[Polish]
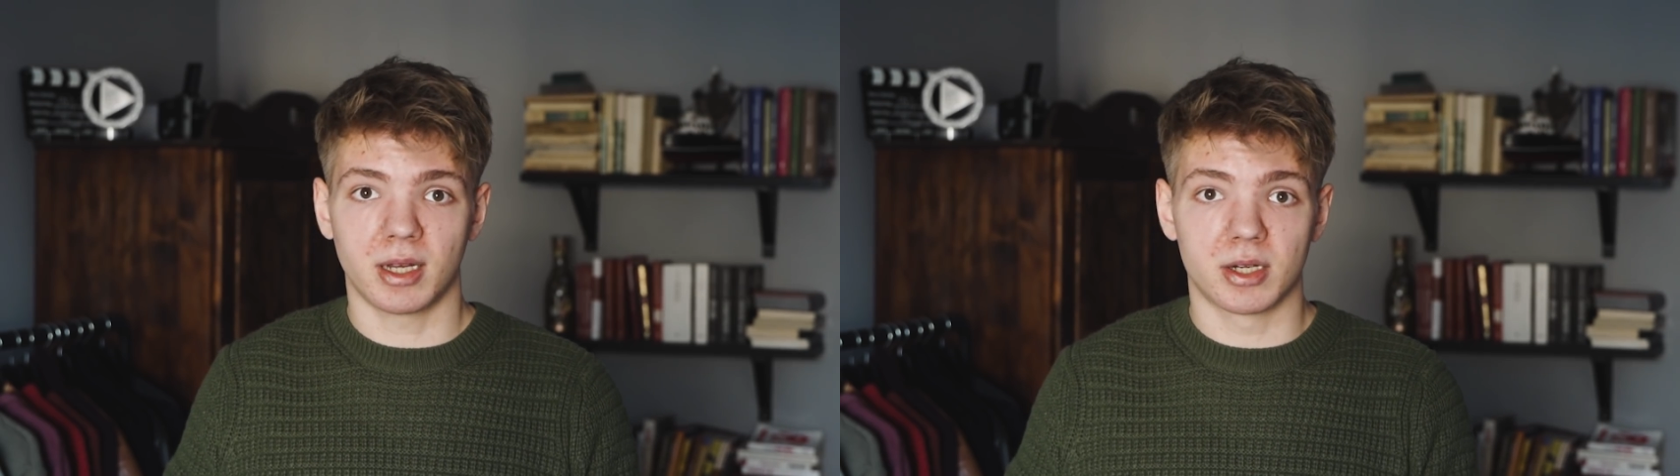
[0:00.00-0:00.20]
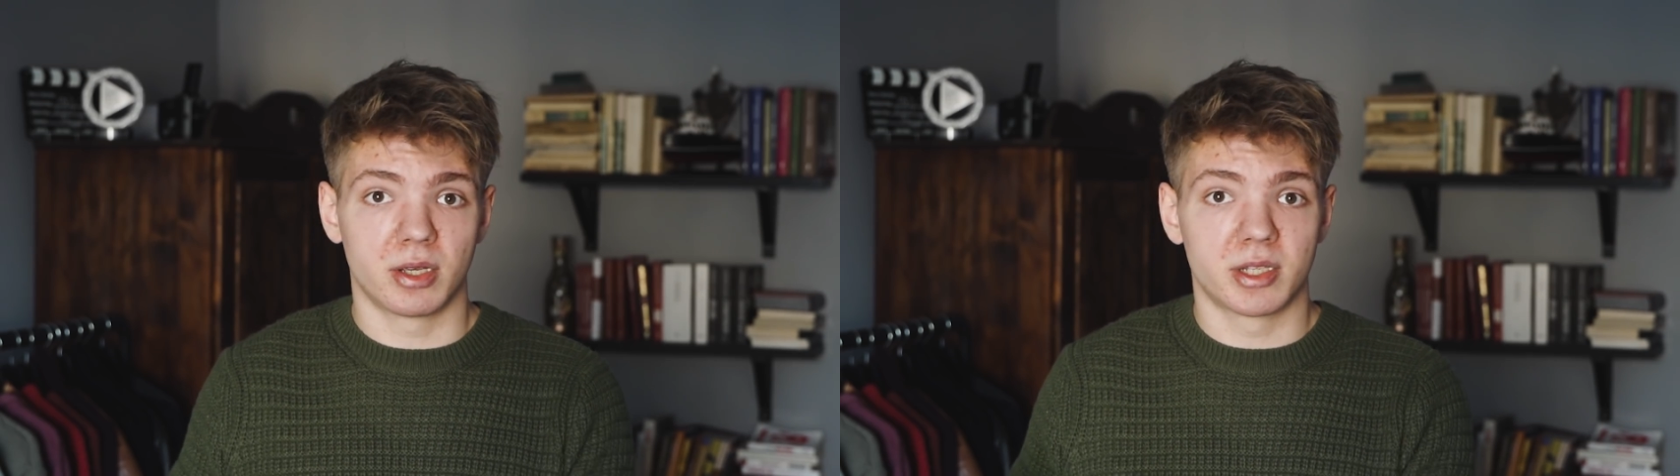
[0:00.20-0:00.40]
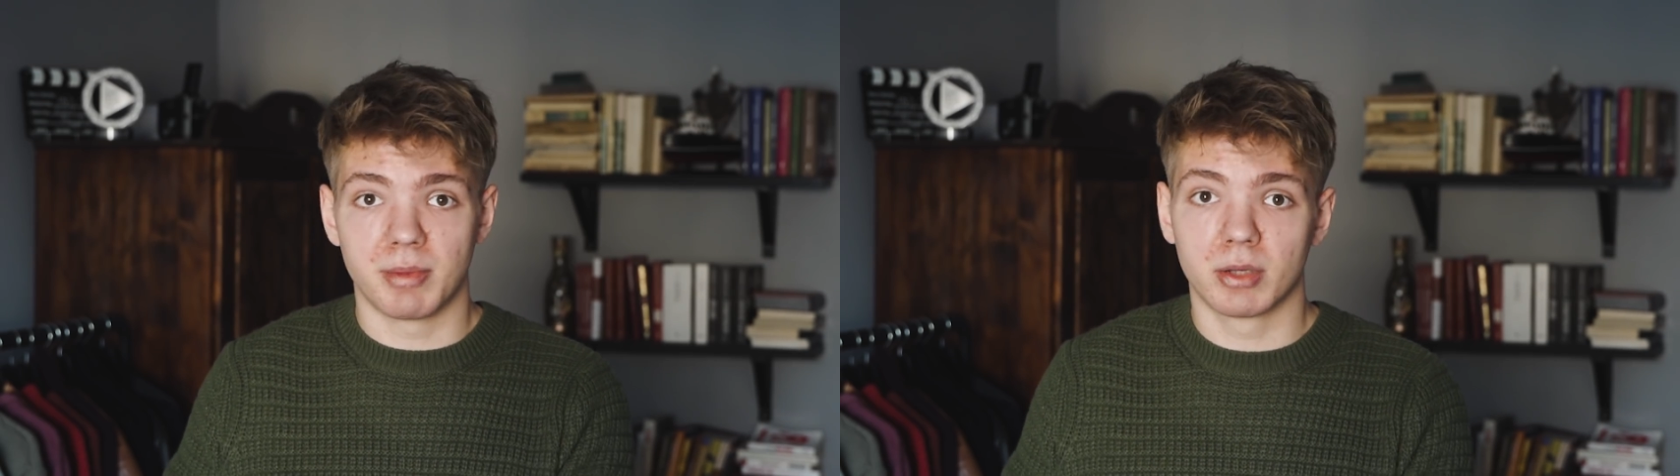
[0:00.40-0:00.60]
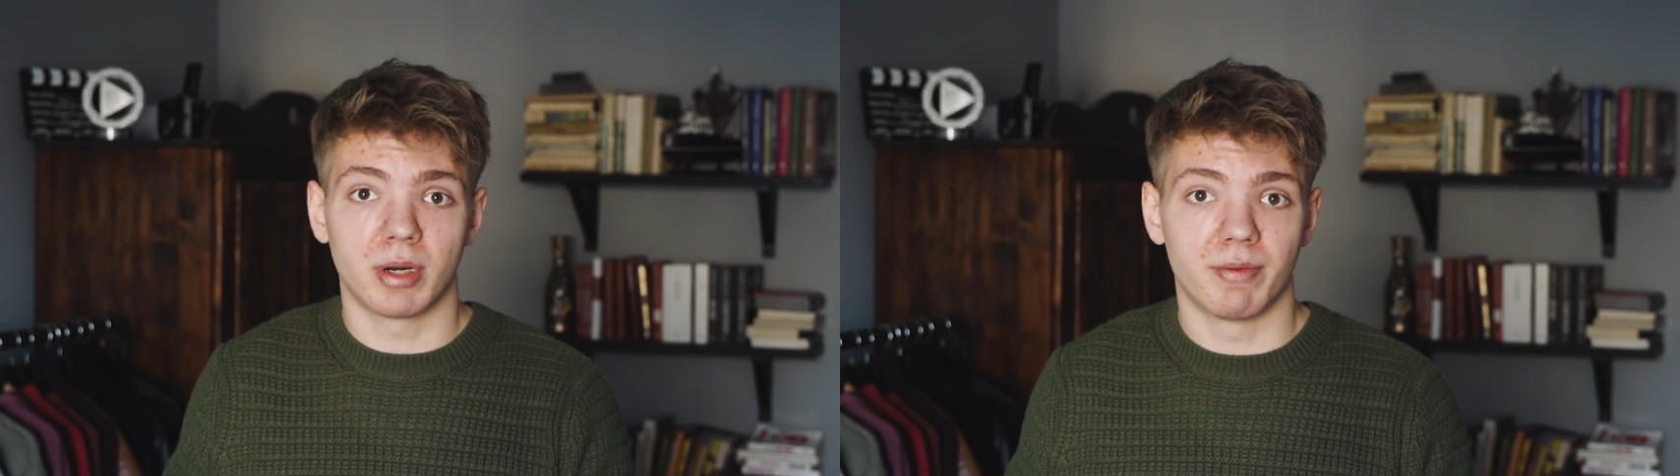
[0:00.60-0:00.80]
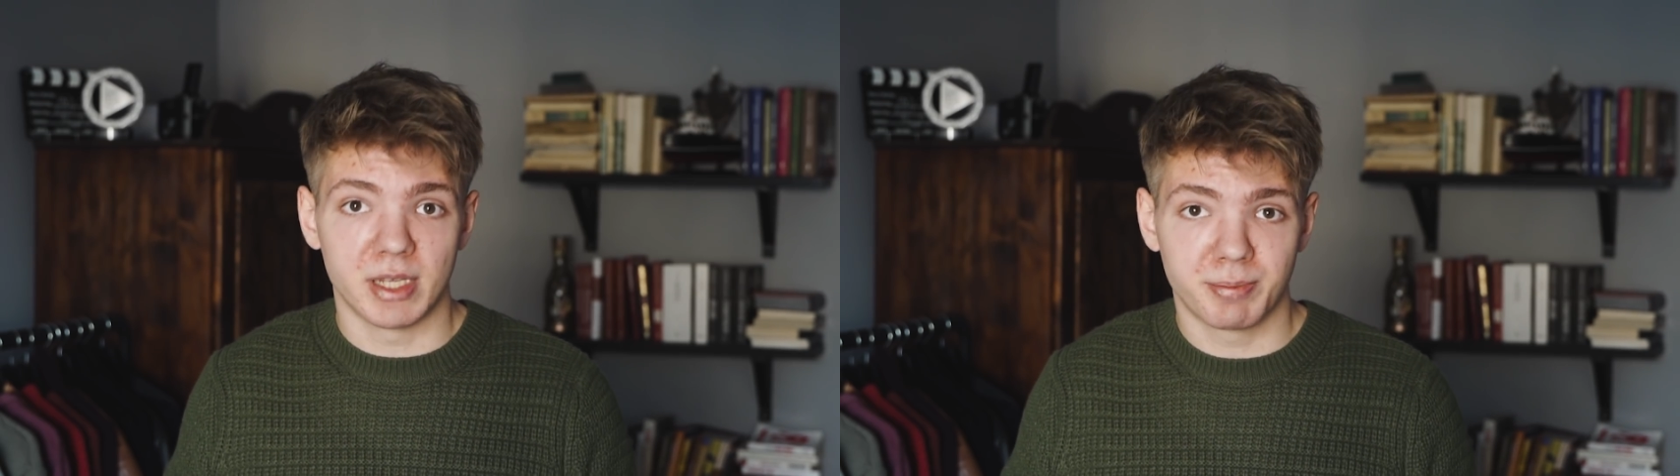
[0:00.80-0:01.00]
Każda osoba,
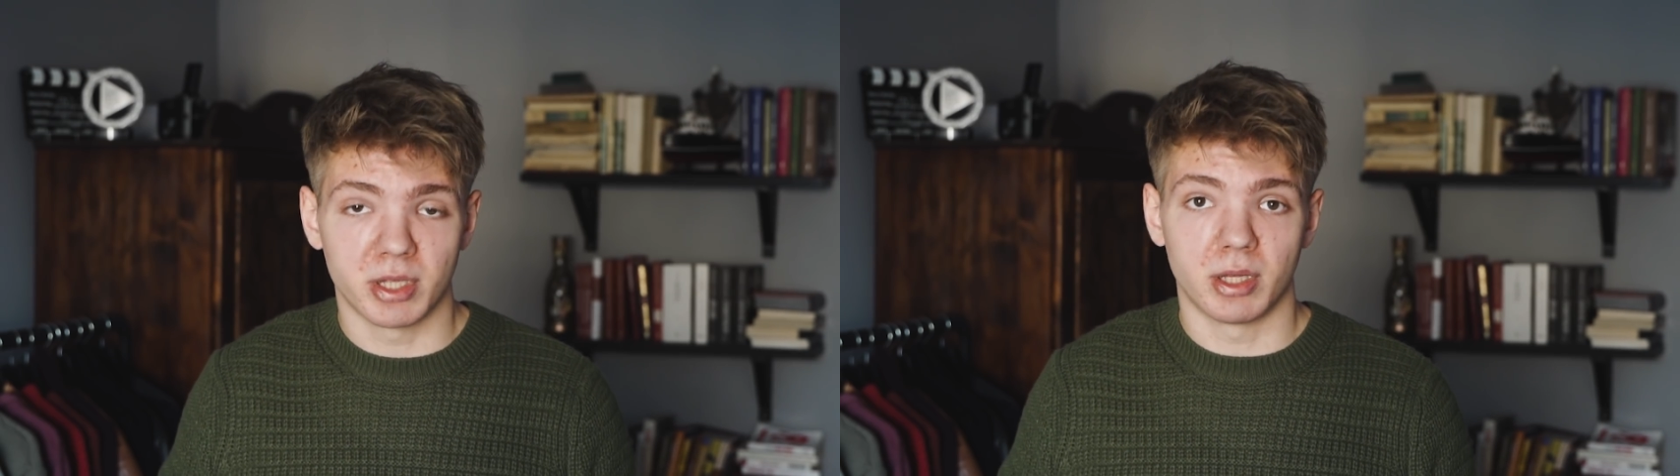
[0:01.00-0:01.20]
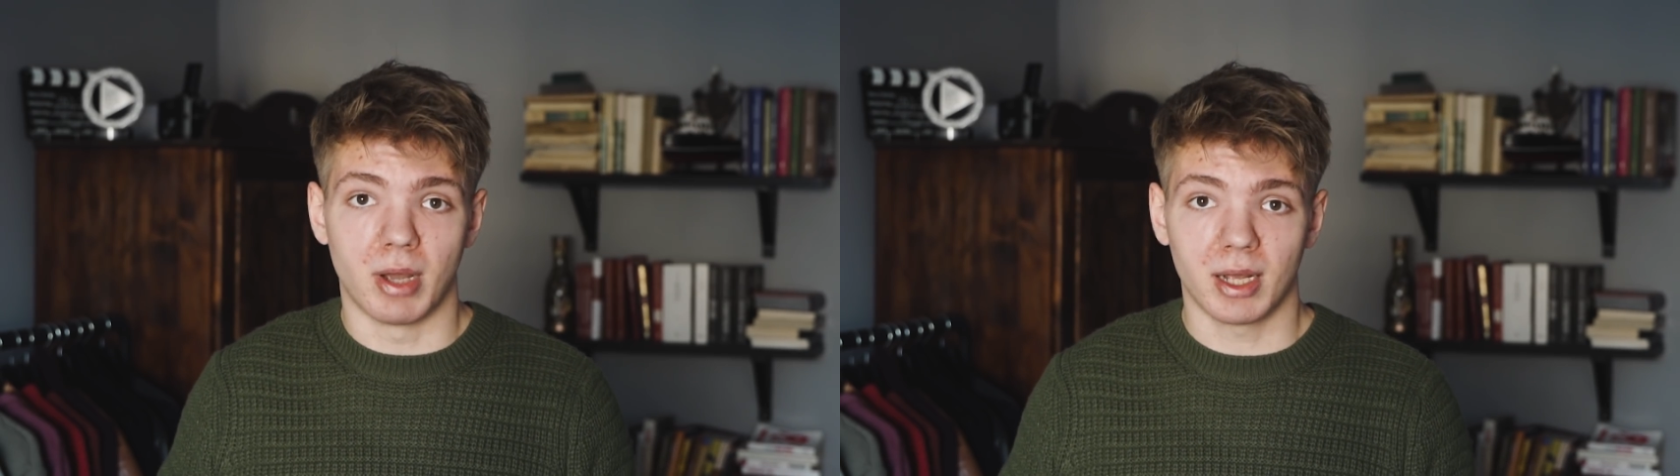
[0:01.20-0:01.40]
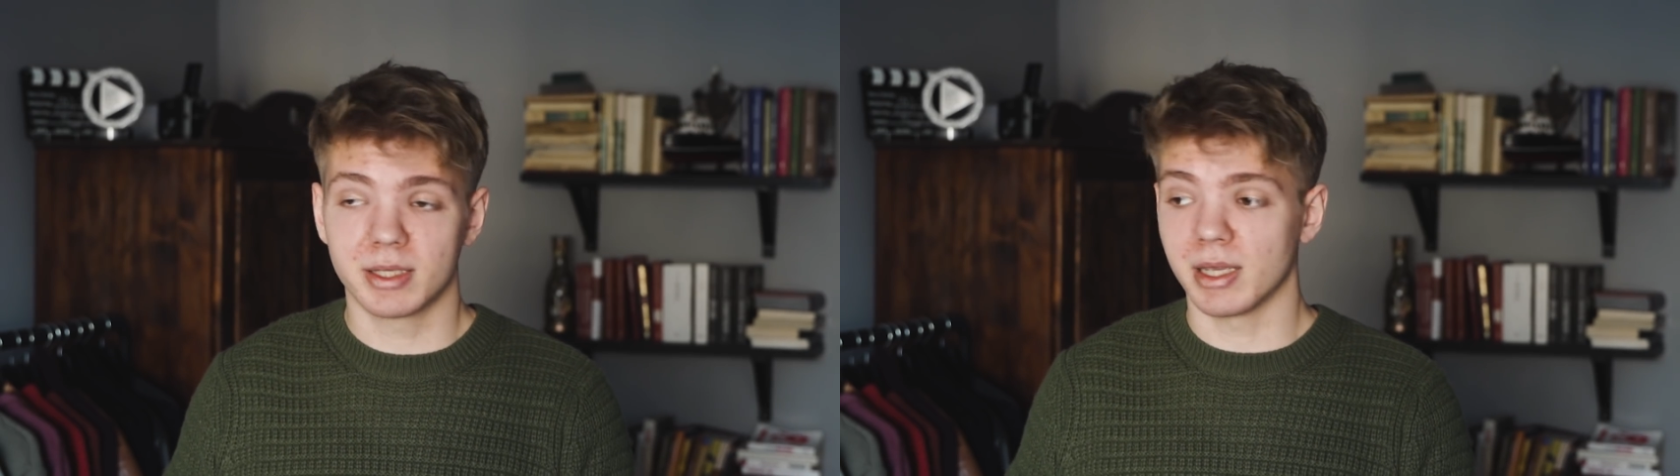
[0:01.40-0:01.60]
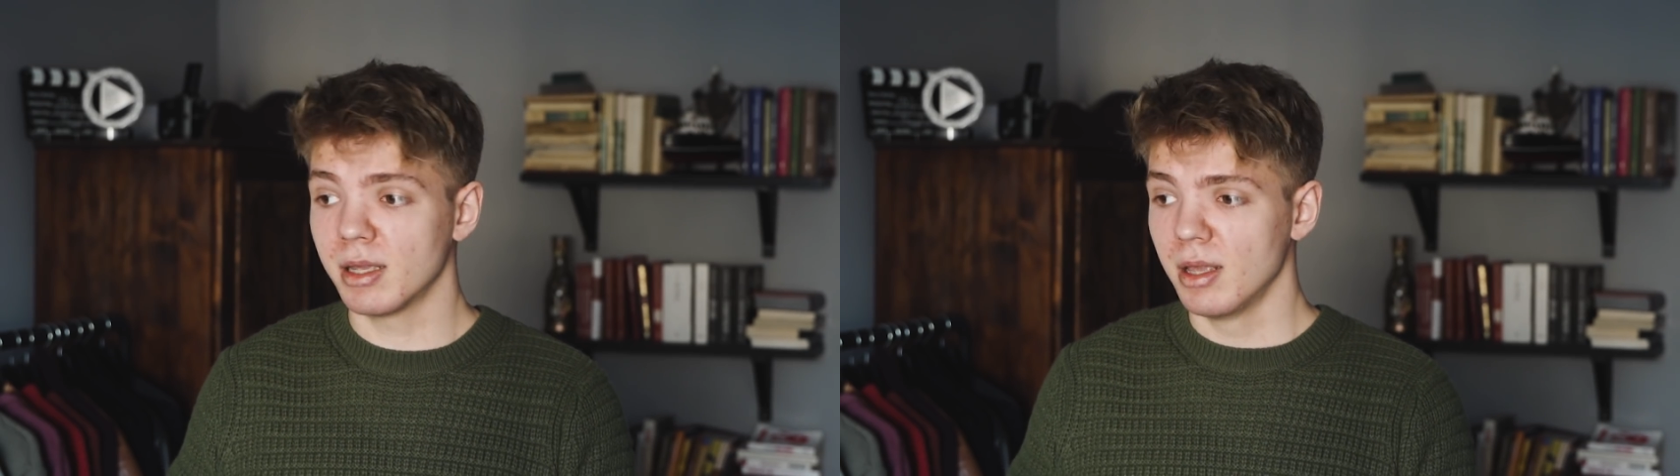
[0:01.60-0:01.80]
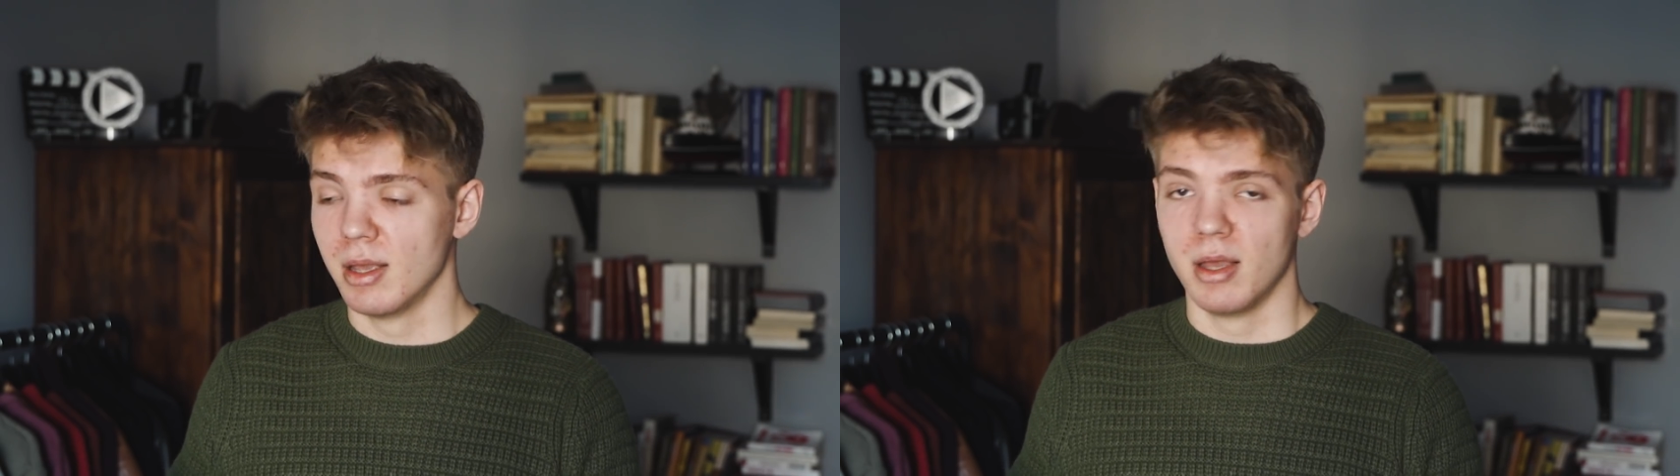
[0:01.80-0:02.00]
która wesprze tę akcję,